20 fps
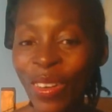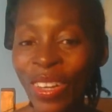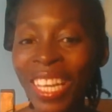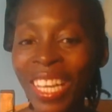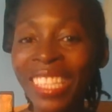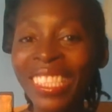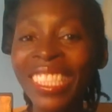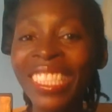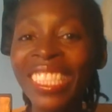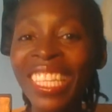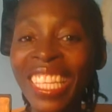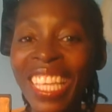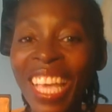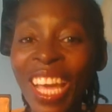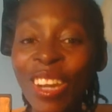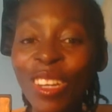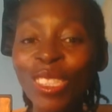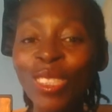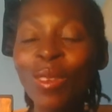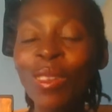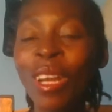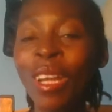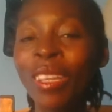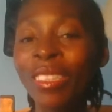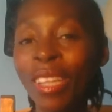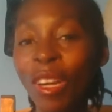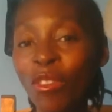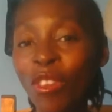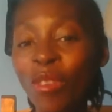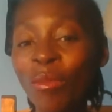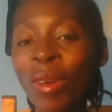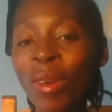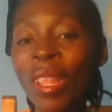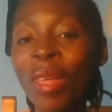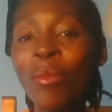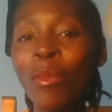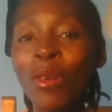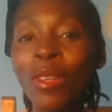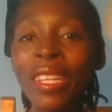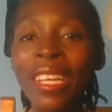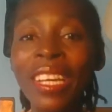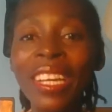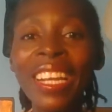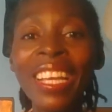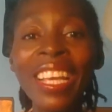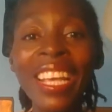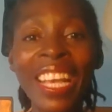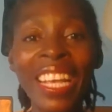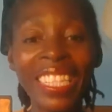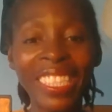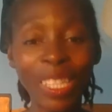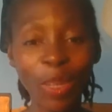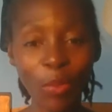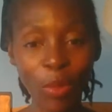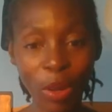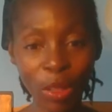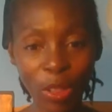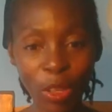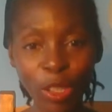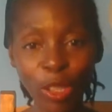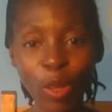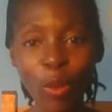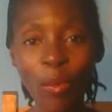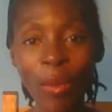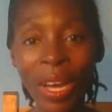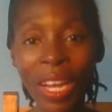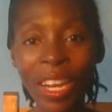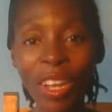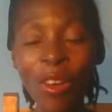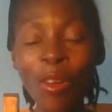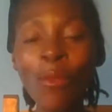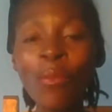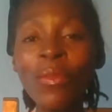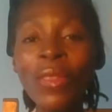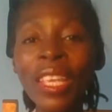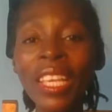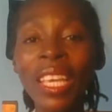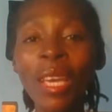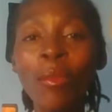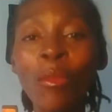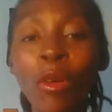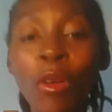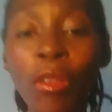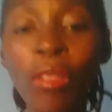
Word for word: que es enseñaros la otra forma de poner este precioso pareo, que por